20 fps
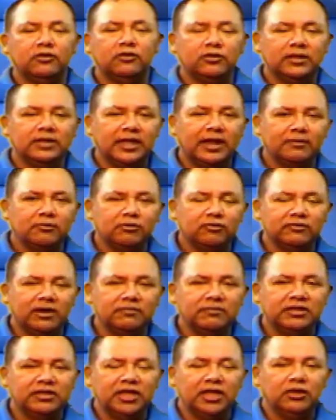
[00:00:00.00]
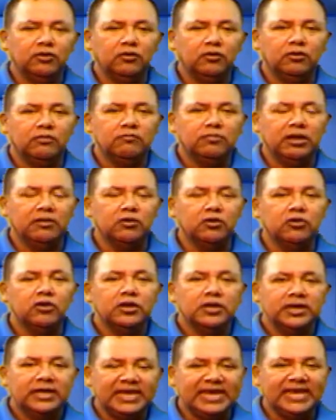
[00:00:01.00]
donde estaremos transmitiendo en vivo
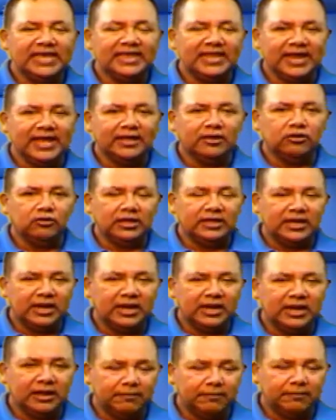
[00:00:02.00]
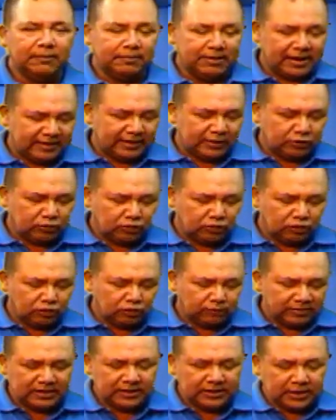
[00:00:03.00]
y directo desde la Plaza de Toros
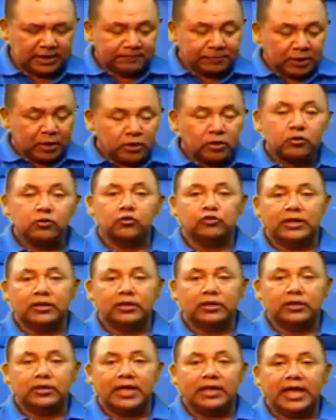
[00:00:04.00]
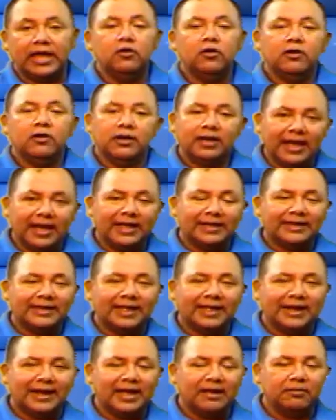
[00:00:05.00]
Vicente Hurtado
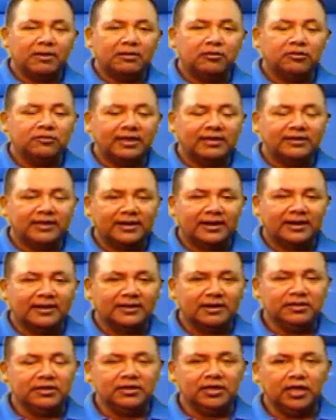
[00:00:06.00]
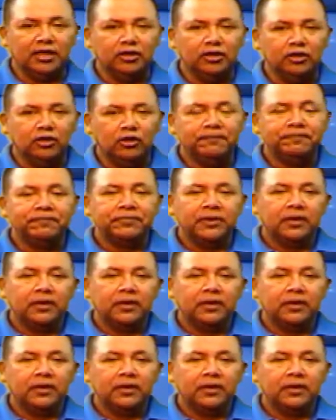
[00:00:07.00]
Catarrán. Vamos a estar transmitiendo